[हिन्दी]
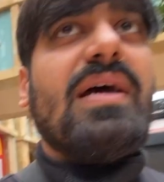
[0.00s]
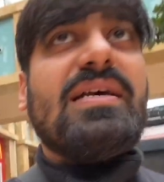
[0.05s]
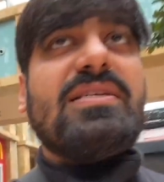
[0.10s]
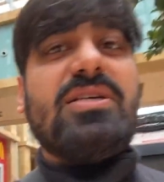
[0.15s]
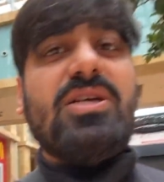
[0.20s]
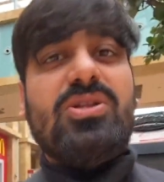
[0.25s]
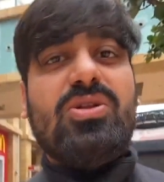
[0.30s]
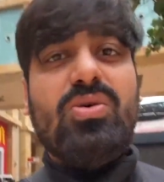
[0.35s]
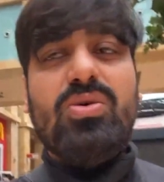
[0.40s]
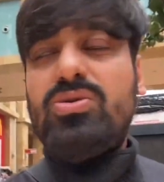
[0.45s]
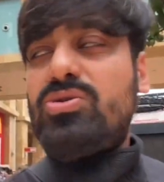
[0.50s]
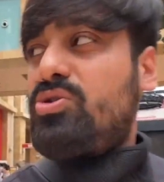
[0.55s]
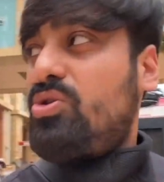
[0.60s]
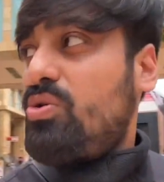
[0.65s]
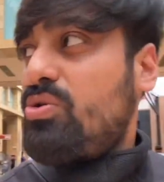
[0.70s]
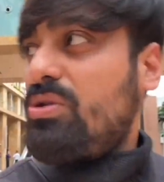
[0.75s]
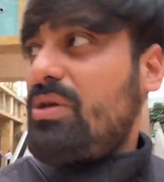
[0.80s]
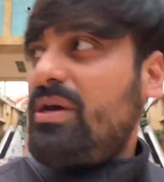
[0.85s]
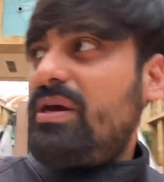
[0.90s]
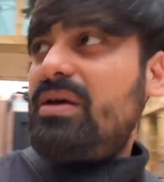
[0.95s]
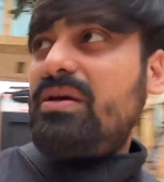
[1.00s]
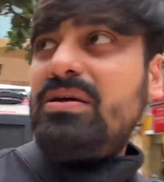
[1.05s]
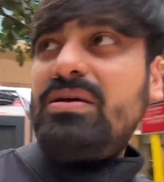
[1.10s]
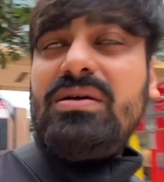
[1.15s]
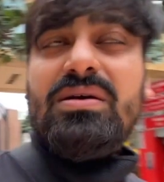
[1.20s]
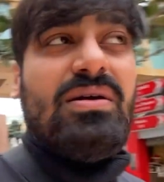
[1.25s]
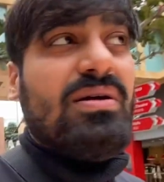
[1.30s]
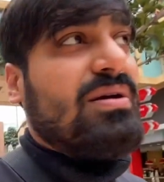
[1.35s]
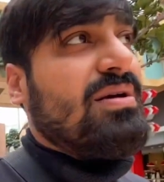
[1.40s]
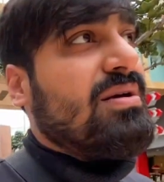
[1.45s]
ऐसे दोस्त होते
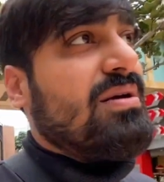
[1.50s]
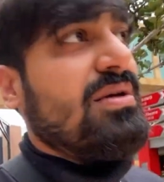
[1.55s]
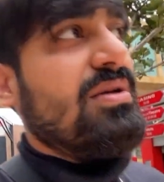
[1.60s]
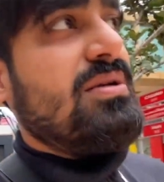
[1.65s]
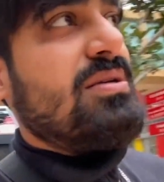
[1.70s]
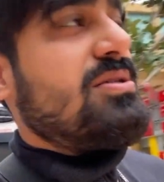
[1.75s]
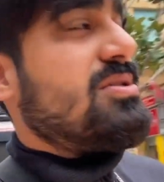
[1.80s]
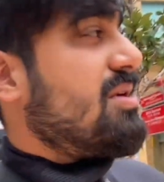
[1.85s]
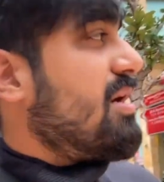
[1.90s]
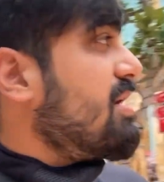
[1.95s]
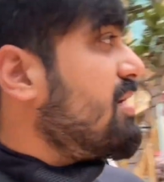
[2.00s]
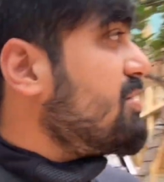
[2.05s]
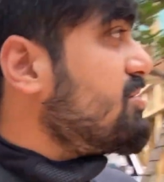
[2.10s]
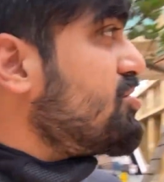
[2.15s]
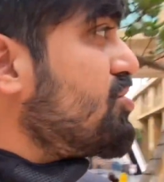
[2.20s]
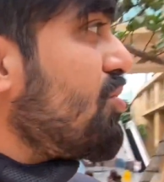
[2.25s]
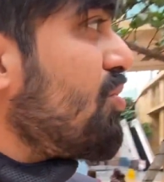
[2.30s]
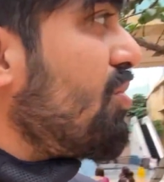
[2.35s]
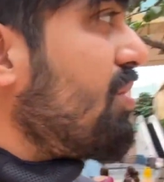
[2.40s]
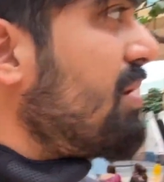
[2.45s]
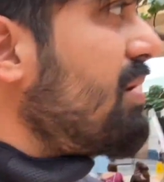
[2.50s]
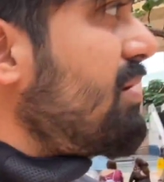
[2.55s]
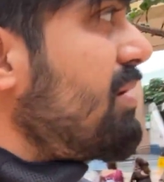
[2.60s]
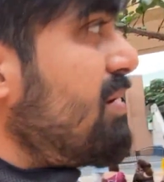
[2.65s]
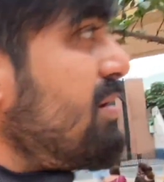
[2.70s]
सारे चोर